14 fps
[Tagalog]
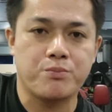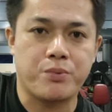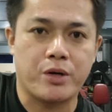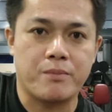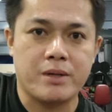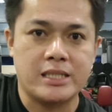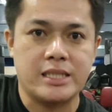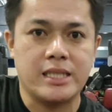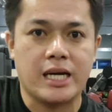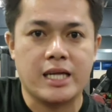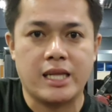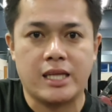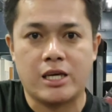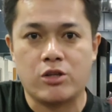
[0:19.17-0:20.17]
yung form kasi
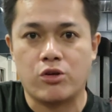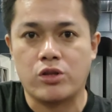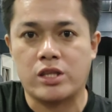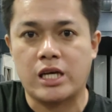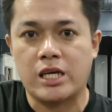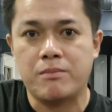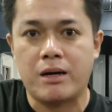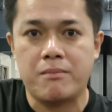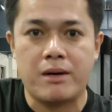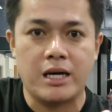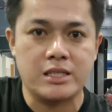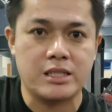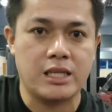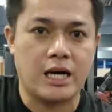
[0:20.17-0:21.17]
nagre-recruit ng ibang
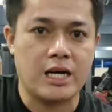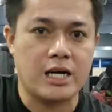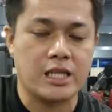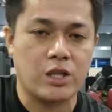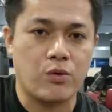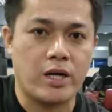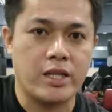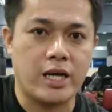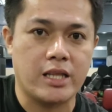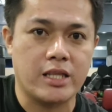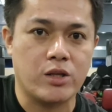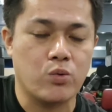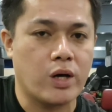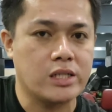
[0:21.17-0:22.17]
muscle ang katawan
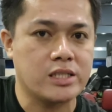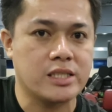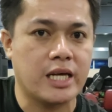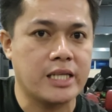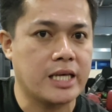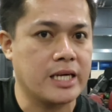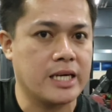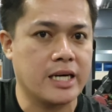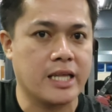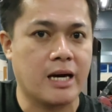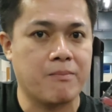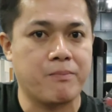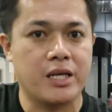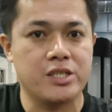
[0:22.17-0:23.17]
natin once na
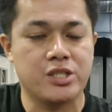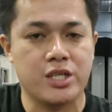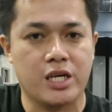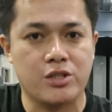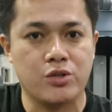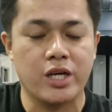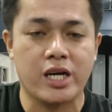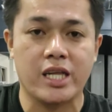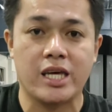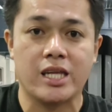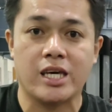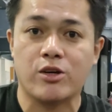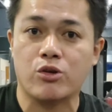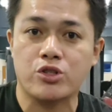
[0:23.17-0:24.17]
nahihirapan siya. So
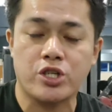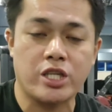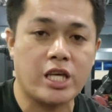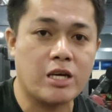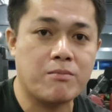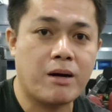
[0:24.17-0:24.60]
nagre-recruit siya ng